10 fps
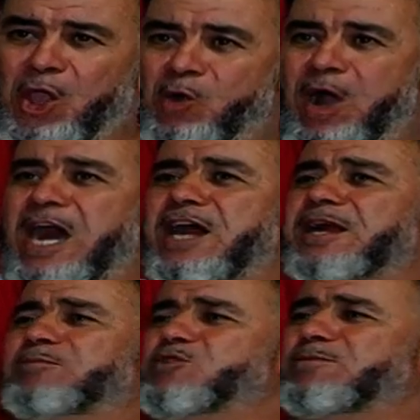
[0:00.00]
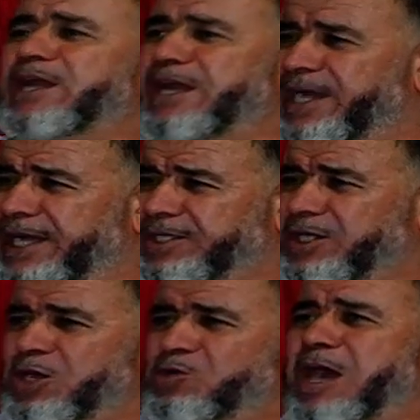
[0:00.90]
وحرام بن ملحان
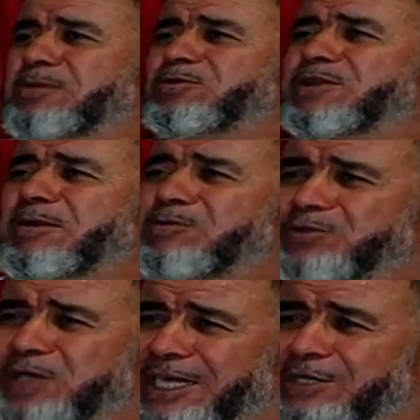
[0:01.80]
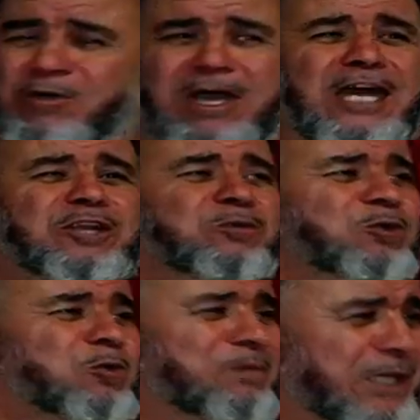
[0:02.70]
وعبد الله بن طارق وخالد
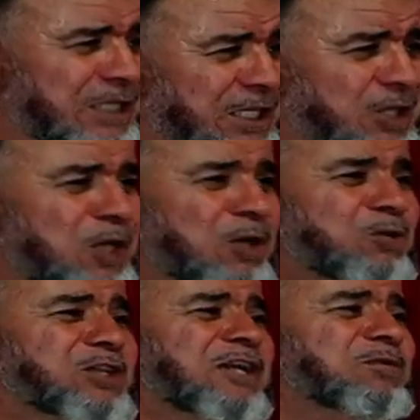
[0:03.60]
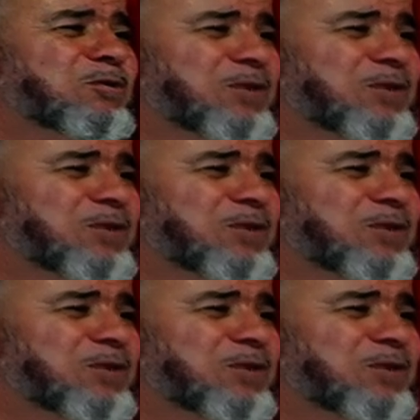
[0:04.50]
بن البكير وزيد بن